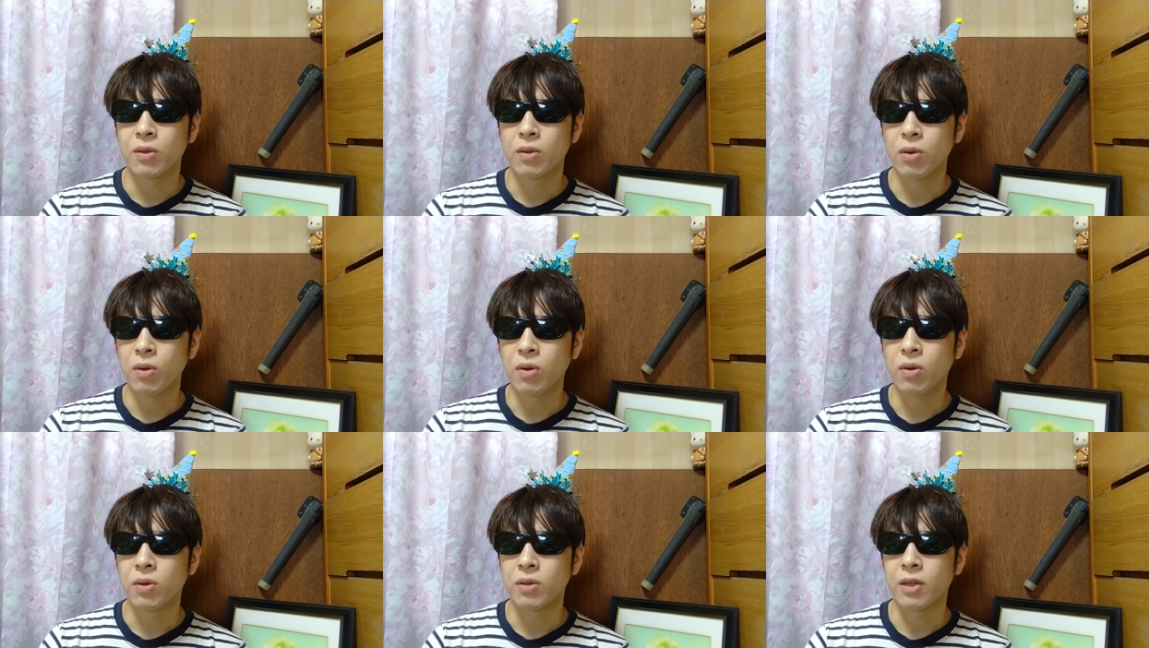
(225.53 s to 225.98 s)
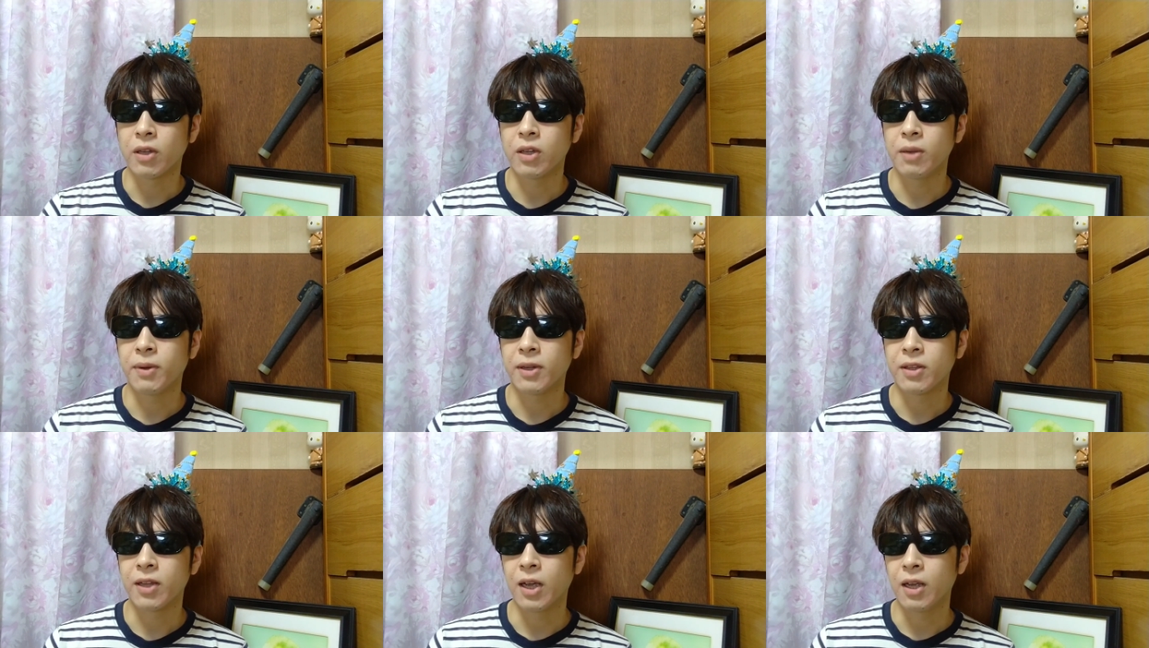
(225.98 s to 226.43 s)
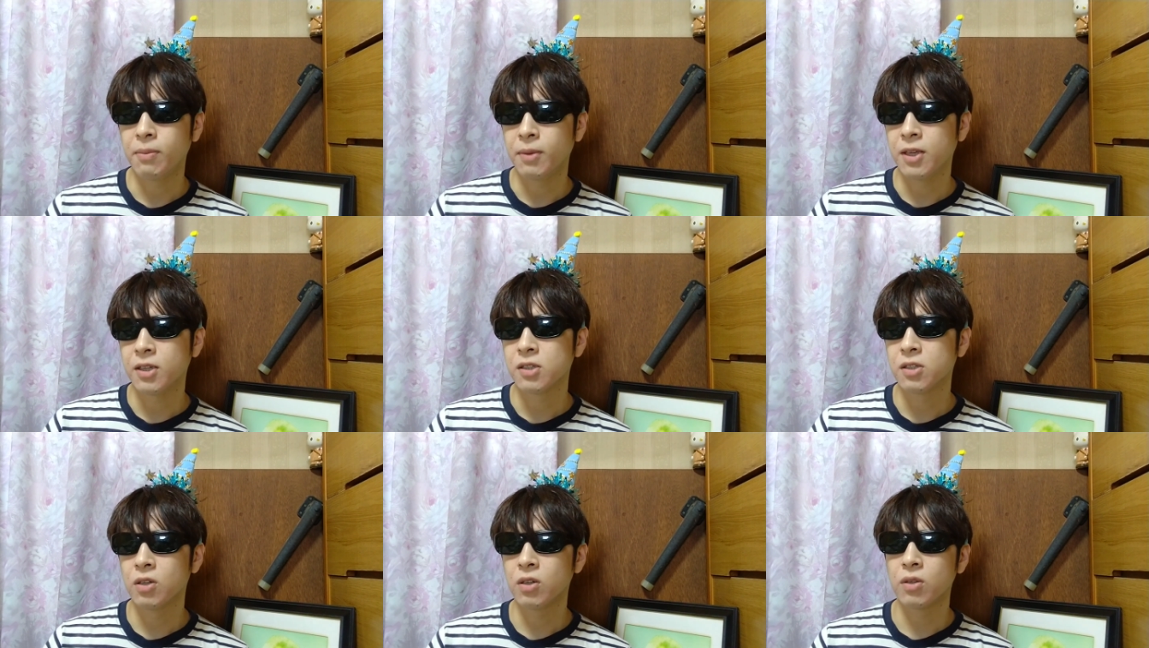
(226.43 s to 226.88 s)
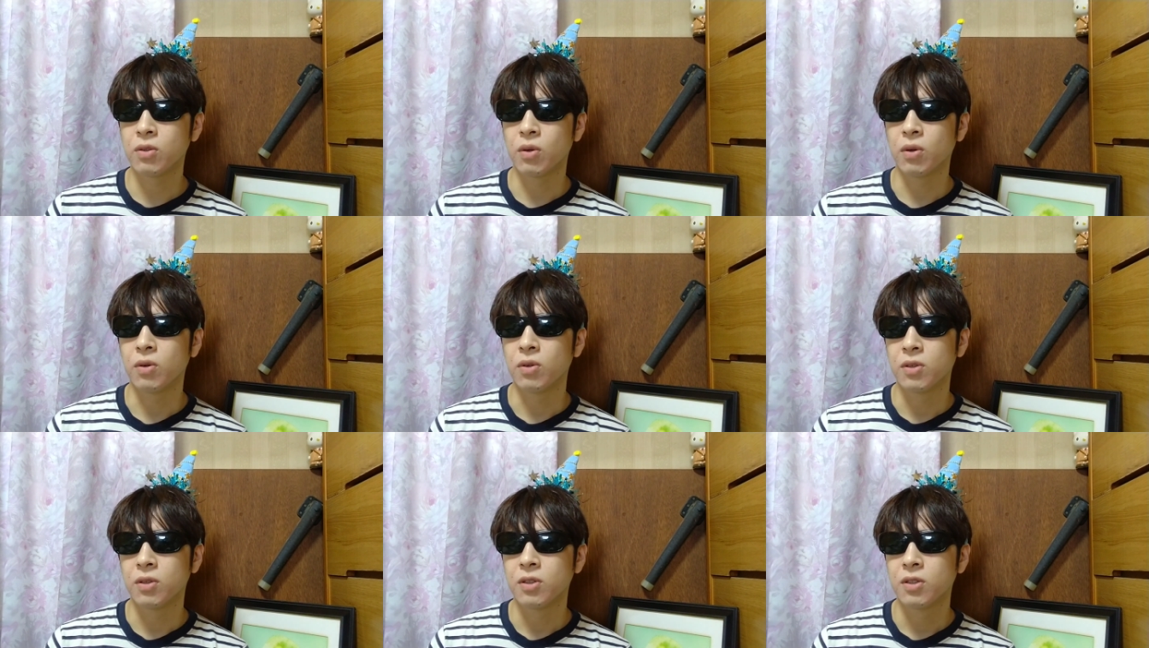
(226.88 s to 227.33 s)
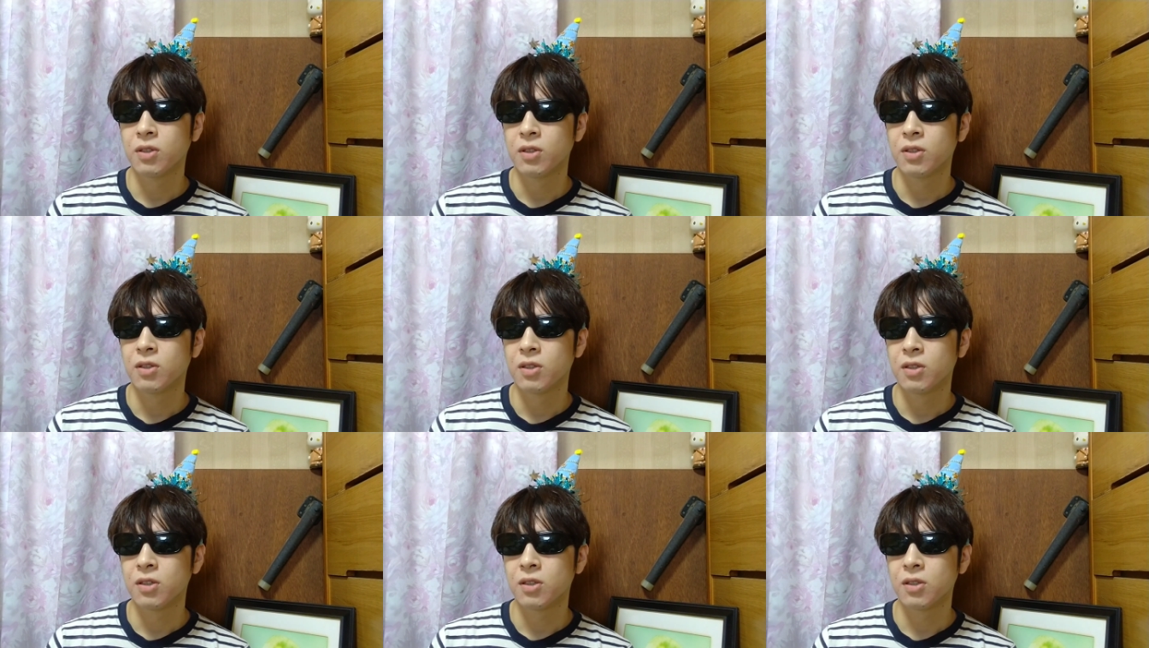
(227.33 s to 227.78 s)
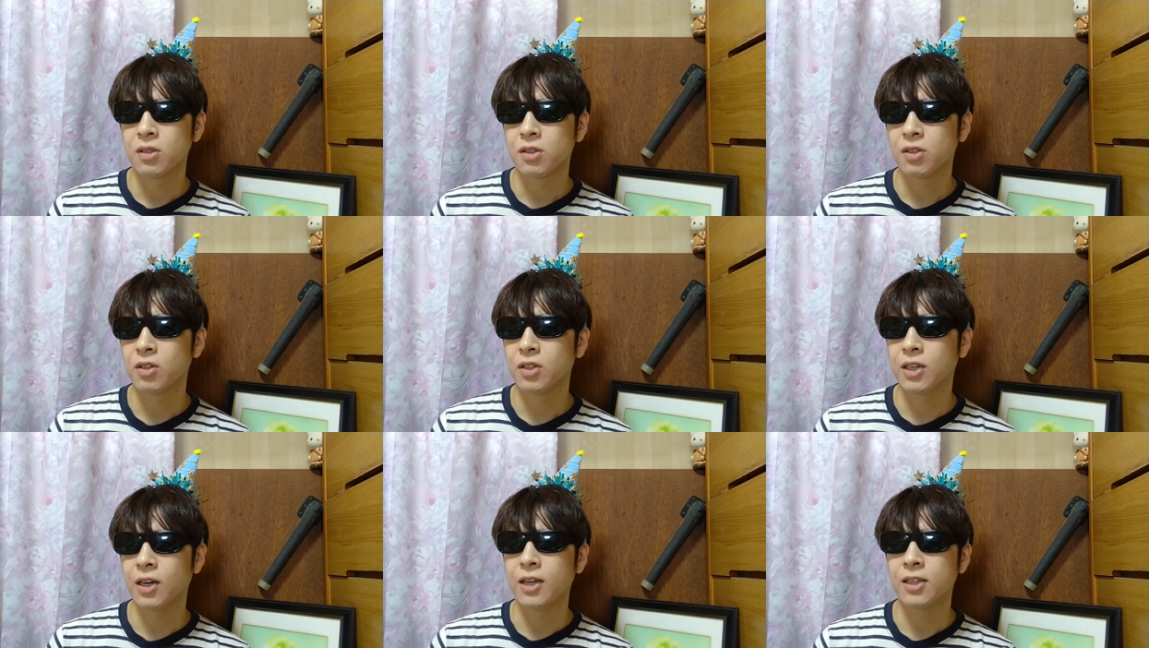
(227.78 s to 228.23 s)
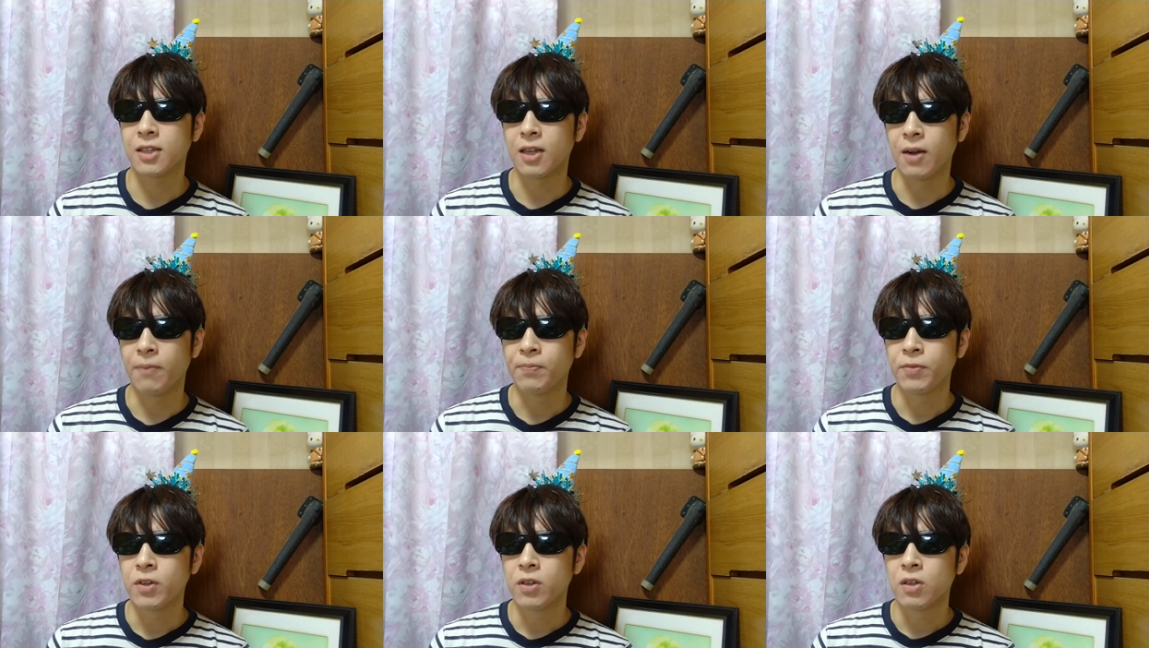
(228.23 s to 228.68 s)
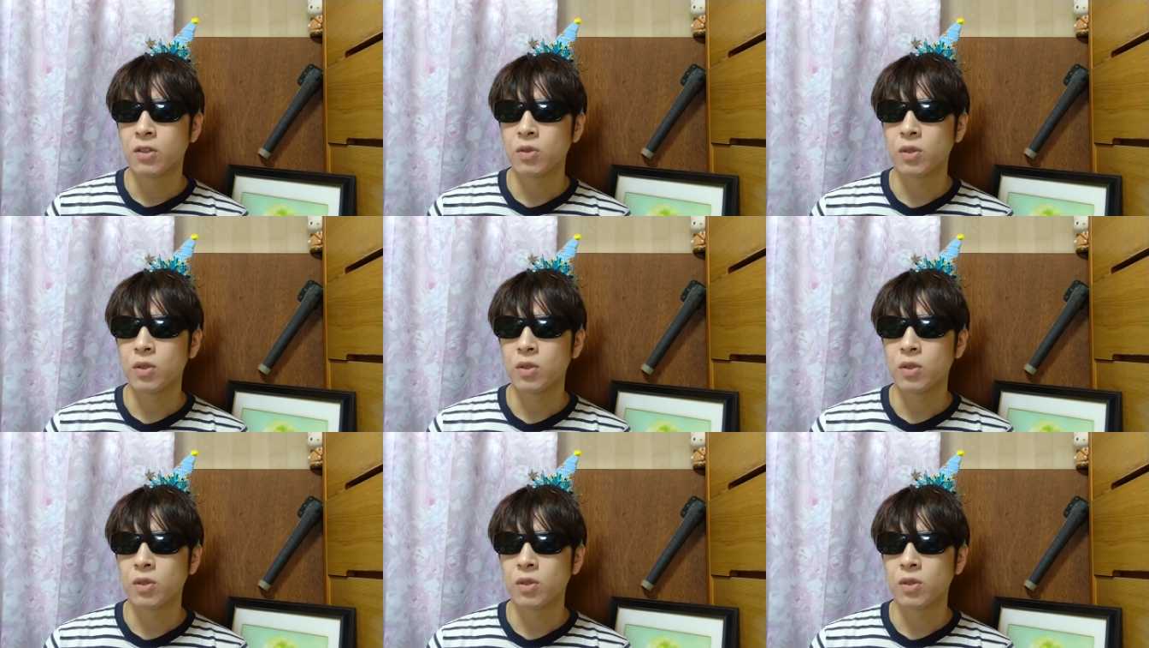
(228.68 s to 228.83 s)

と、例えば対面すると、するじゃないですか。